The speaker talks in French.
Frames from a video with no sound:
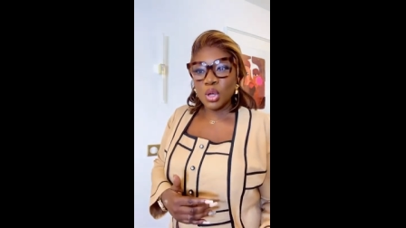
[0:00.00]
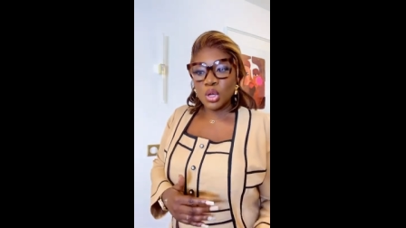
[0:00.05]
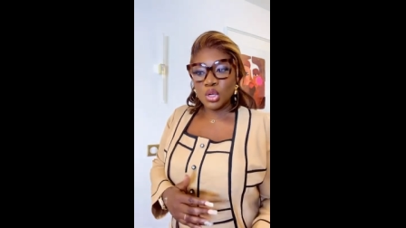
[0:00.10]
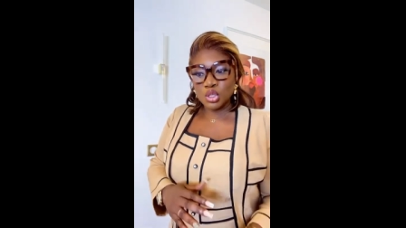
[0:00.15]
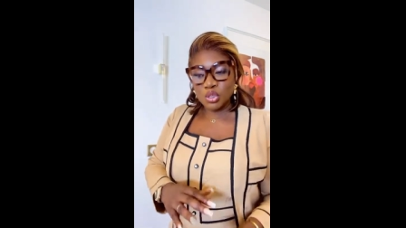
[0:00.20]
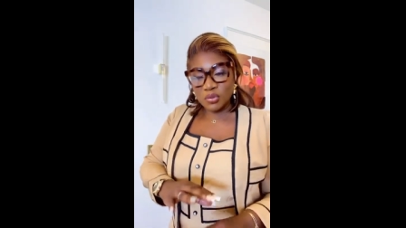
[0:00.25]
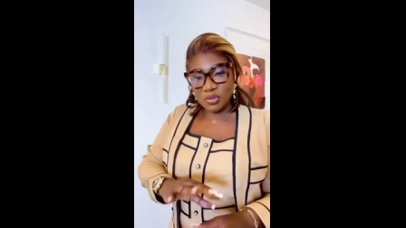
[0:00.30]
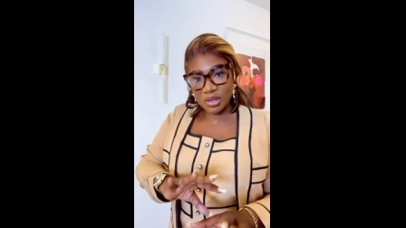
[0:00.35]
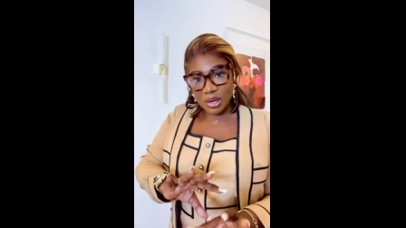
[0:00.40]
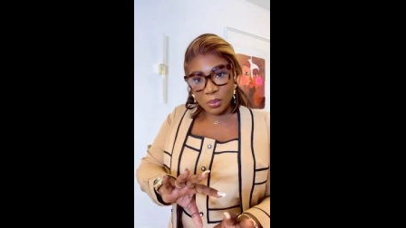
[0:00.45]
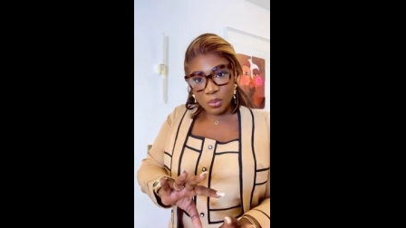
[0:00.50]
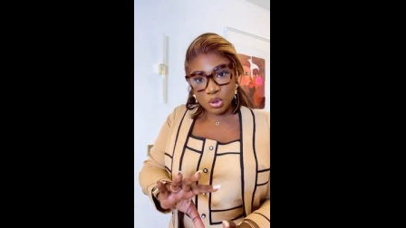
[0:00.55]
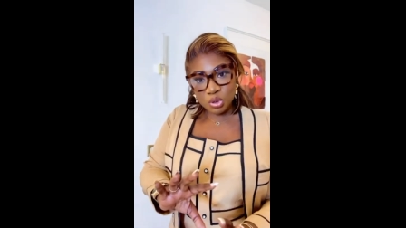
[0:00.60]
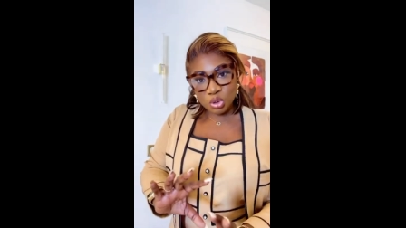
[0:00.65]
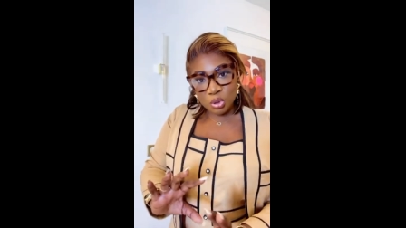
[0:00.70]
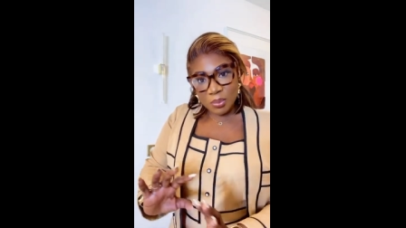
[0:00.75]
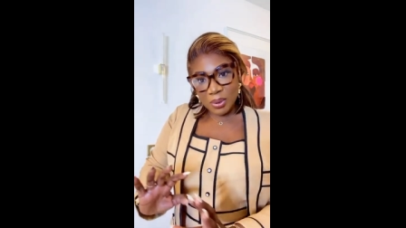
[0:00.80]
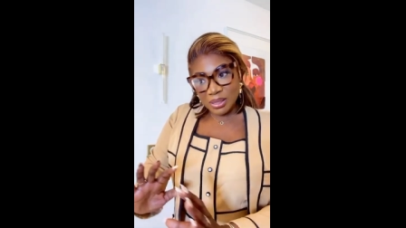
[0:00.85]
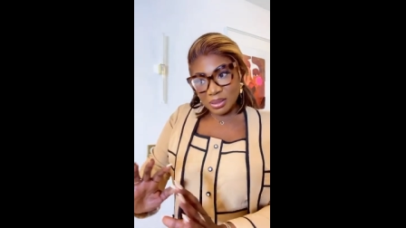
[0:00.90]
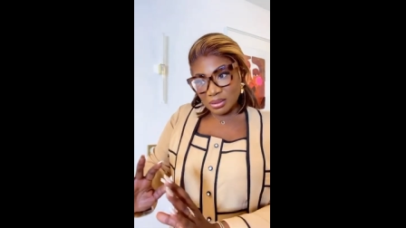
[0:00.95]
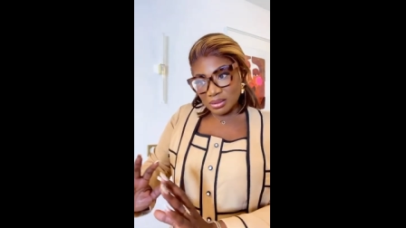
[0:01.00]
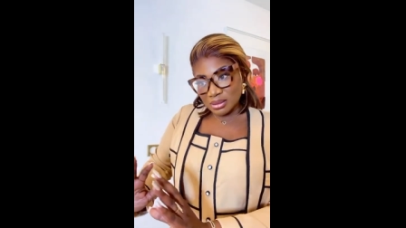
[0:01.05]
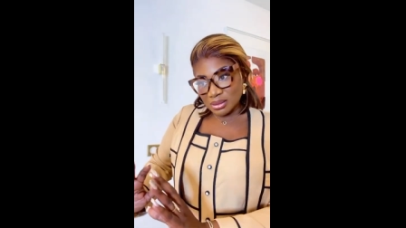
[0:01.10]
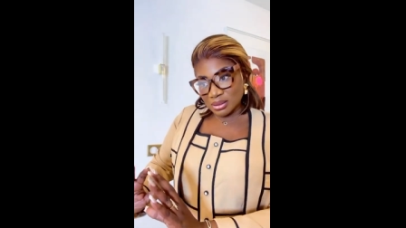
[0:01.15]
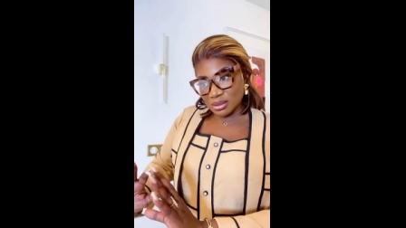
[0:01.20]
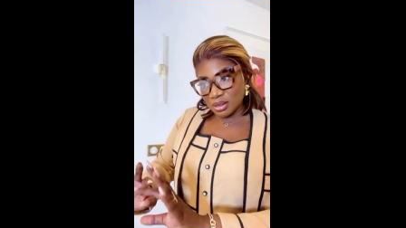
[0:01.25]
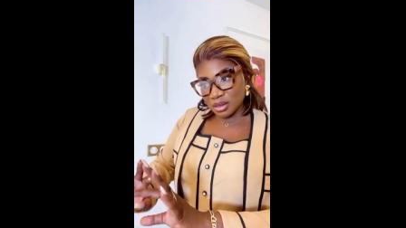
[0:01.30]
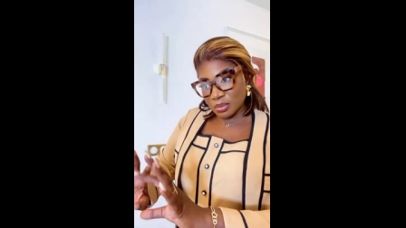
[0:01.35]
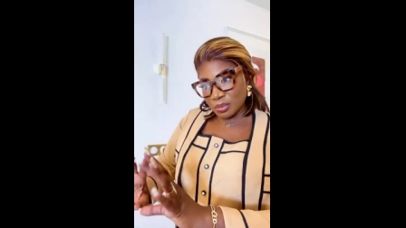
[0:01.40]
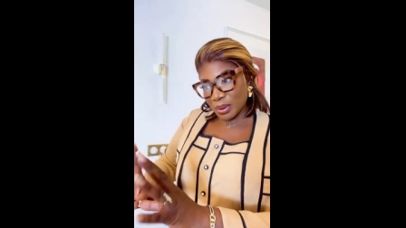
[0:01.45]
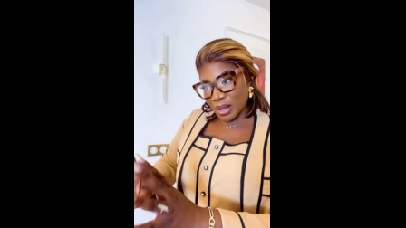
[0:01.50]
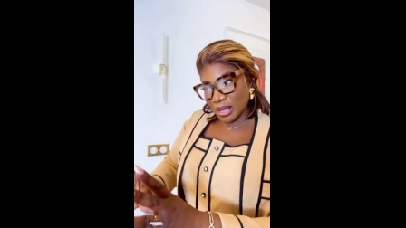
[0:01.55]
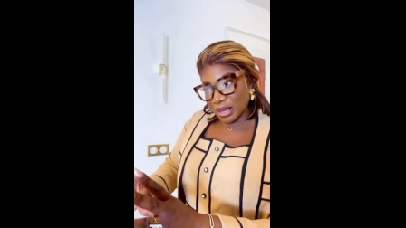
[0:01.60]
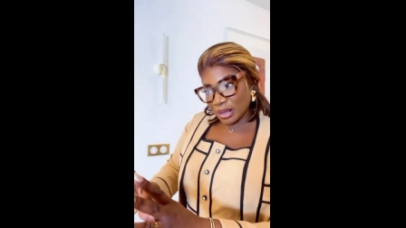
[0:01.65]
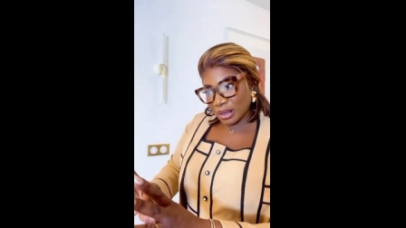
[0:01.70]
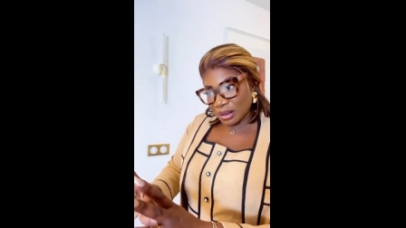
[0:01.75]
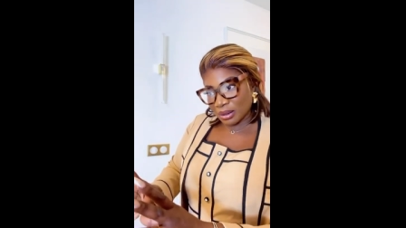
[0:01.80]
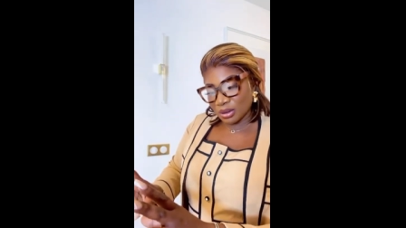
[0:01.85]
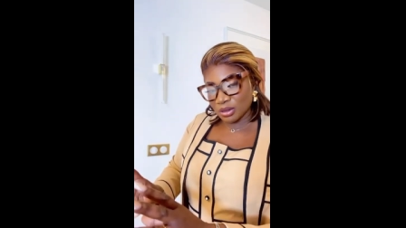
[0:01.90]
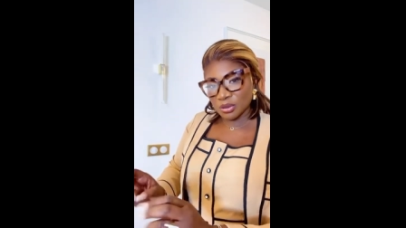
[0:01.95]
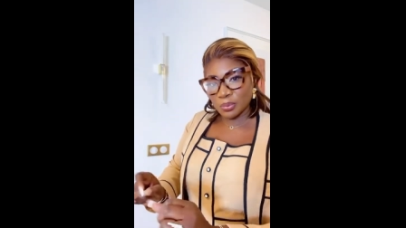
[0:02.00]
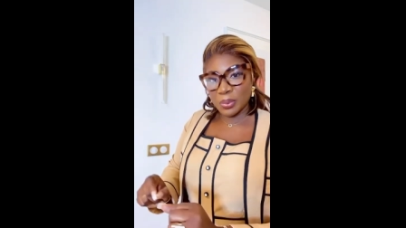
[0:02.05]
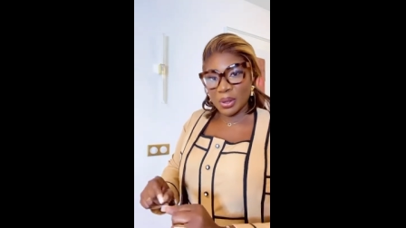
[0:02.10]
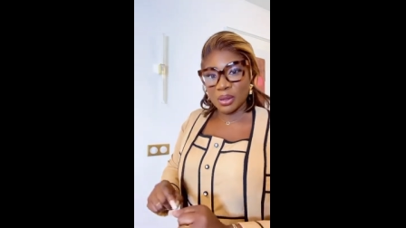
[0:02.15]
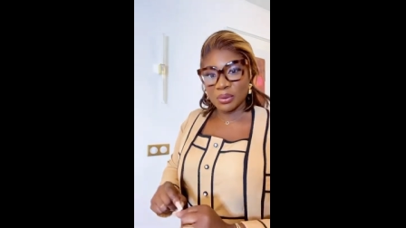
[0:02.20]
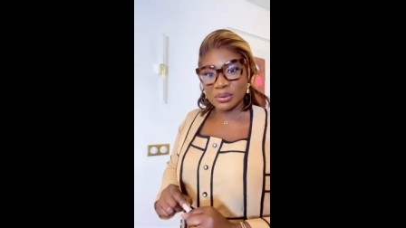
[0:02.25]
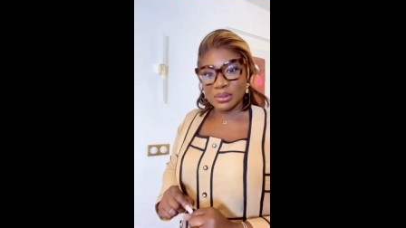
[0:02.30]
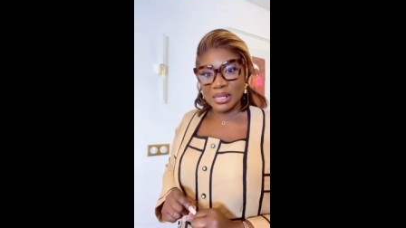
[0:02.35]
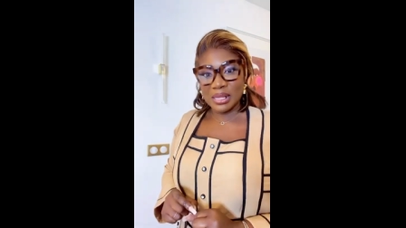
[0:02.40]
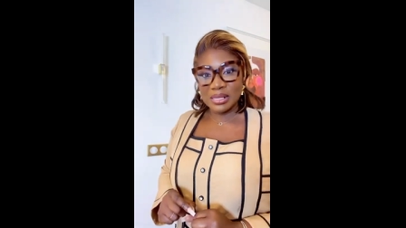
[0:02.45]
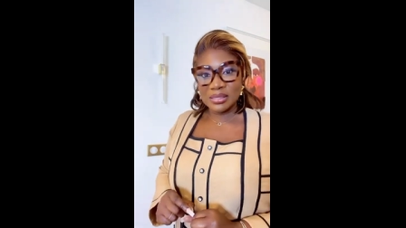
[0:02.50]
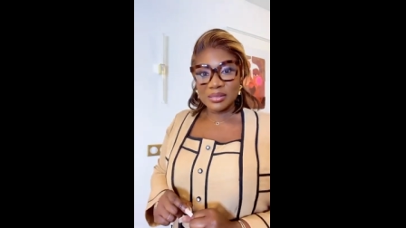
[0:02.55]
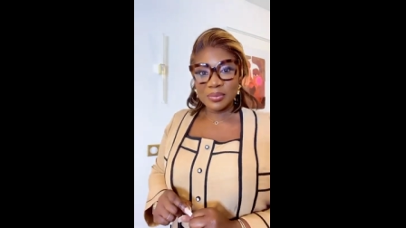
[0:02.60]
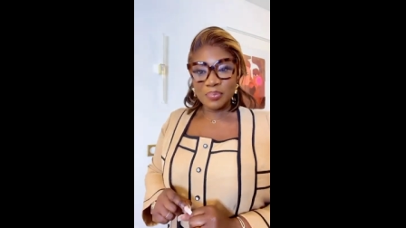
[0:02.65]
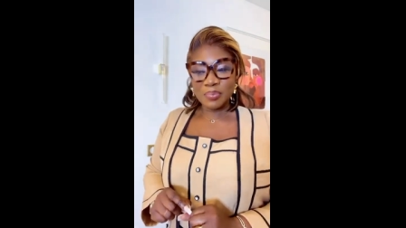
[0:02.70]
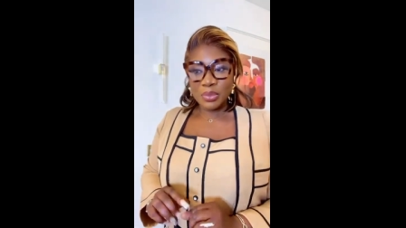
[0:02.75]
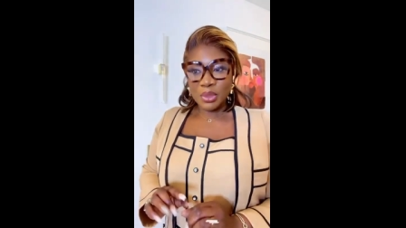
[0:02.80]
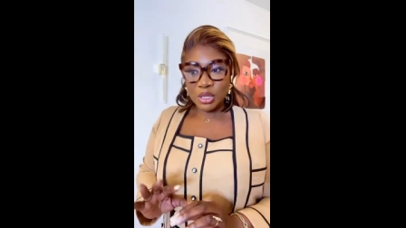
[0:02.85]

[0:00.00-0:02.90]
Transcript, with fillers: je veux d'abord te mettre en stand-by, entre parenthèses.